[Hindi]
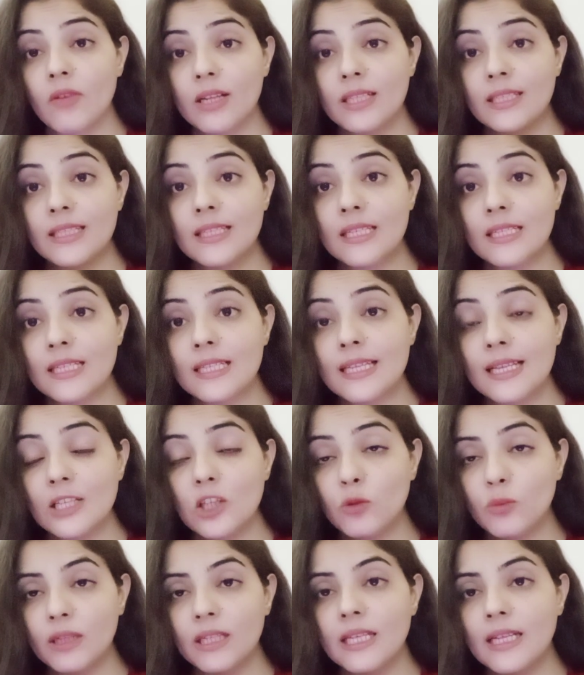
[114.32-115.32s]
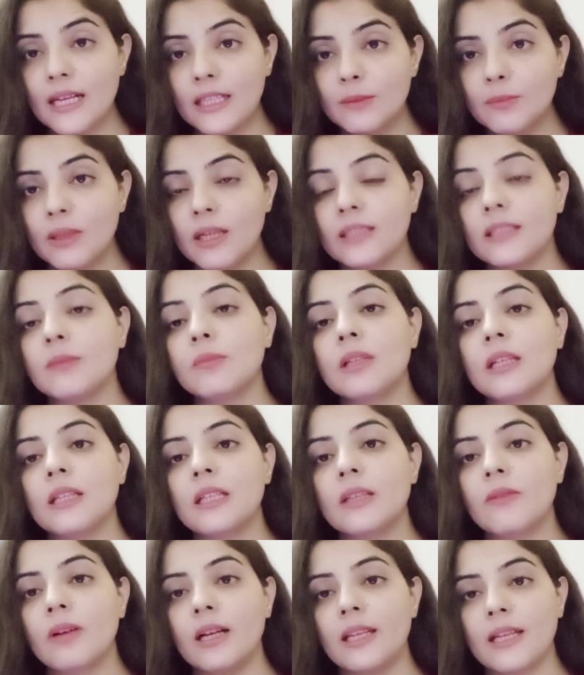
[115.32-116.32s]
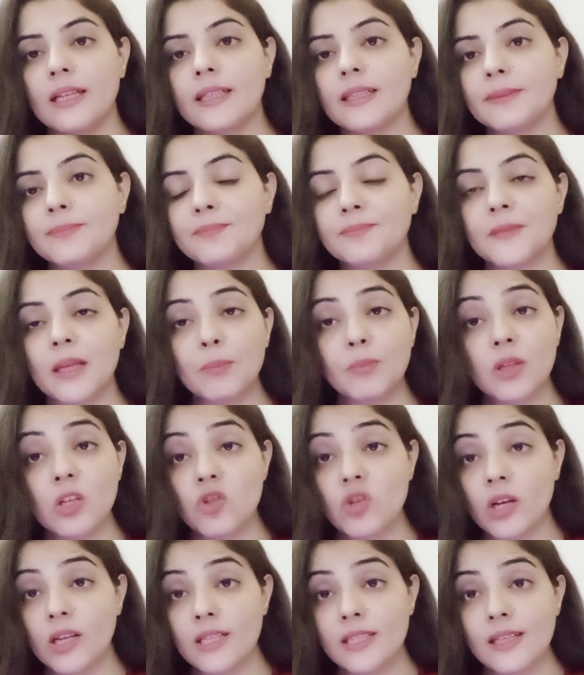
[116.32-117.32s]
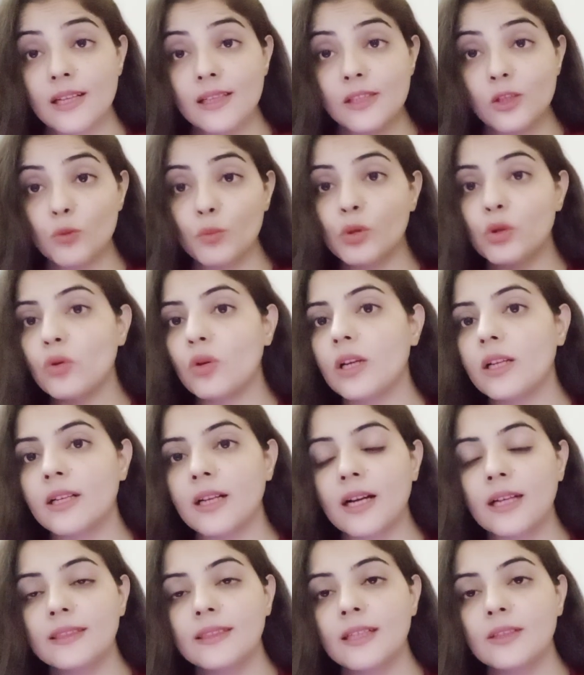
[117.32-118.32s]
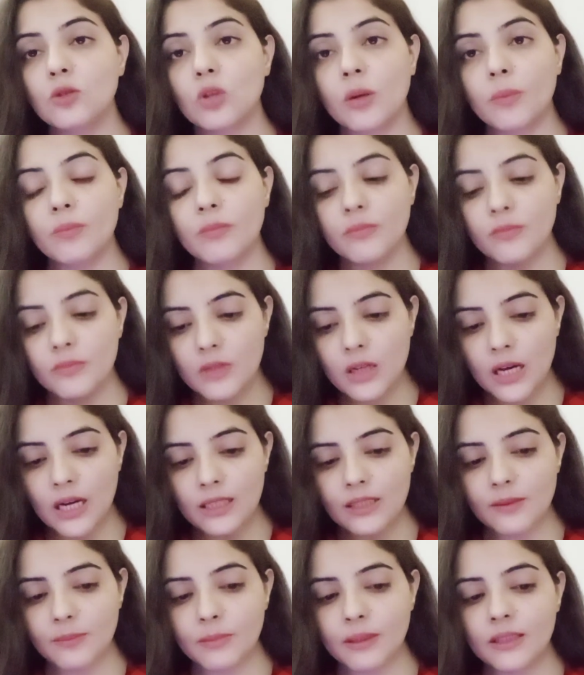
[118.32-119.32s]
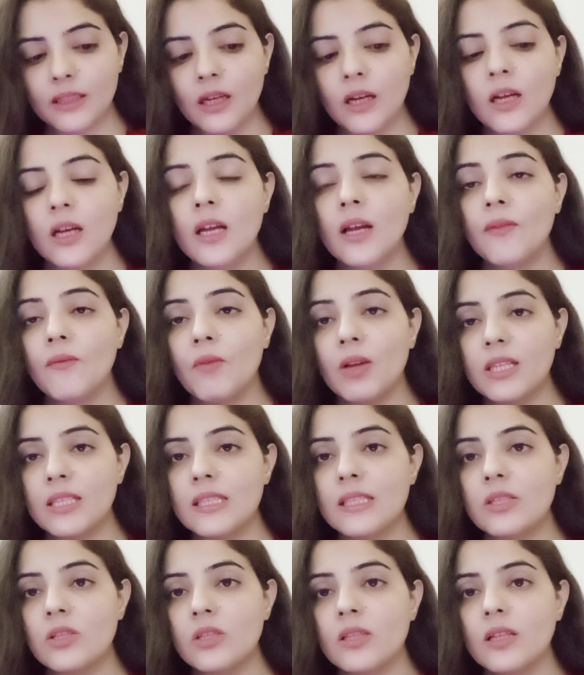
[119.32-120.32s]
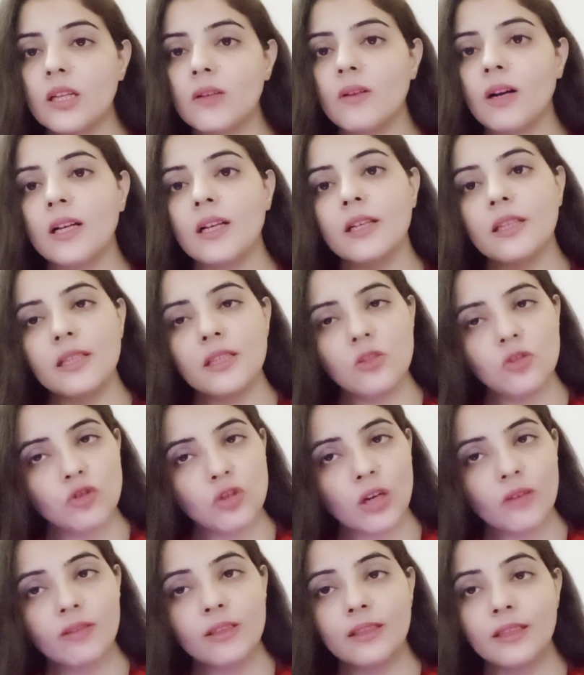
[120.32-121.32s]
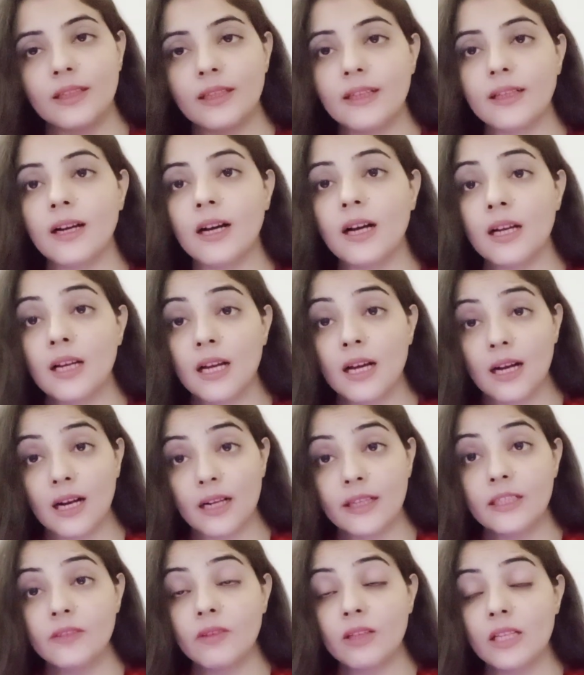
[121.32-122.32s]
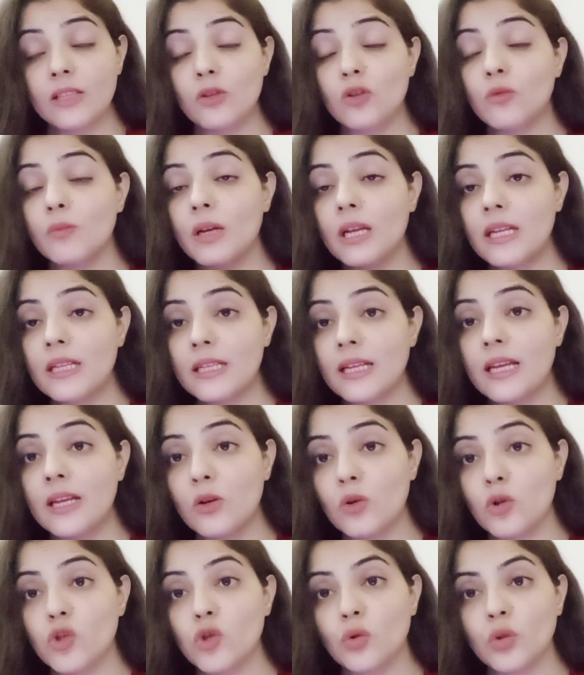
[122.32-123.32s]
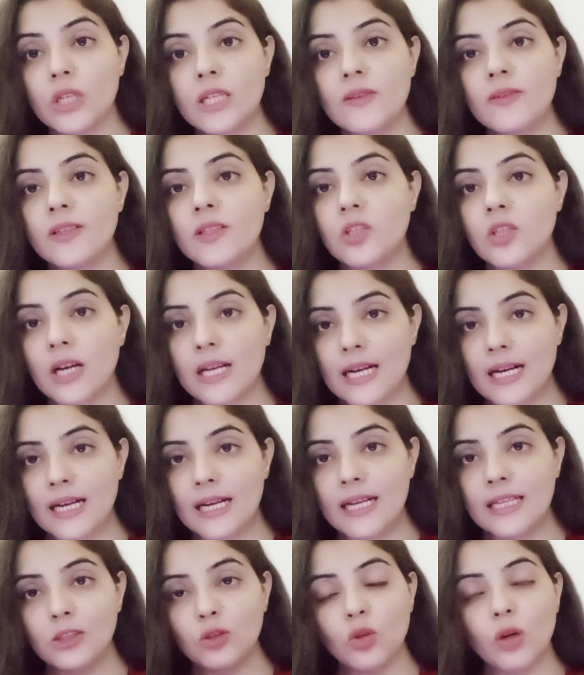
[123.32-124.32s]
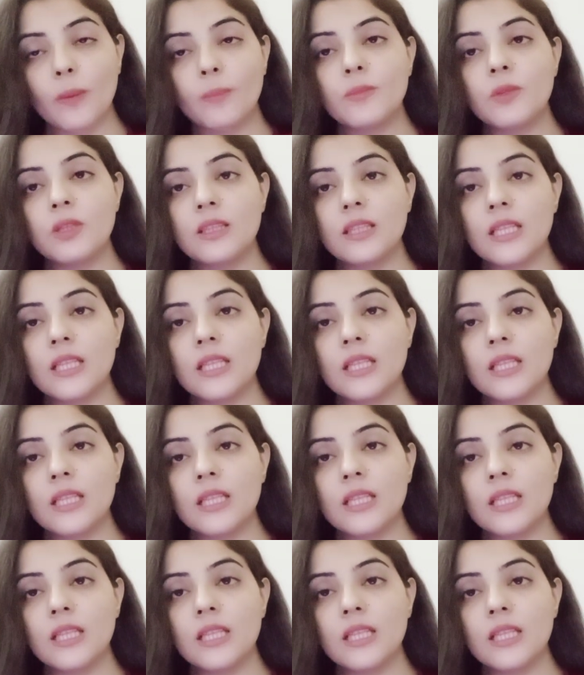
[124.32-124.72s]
वैक्सीनेशन के लिए उम्र की हद भी ख़त्म करने वाला है अब तक चालीस साल से ऊपर को लग रहा था तो अब हर बंदा वैक्सीनेशन करवा कर ही ट्रैवल करेगा आने वाले दिनों में यही कुछ होने जा रहा है तो आप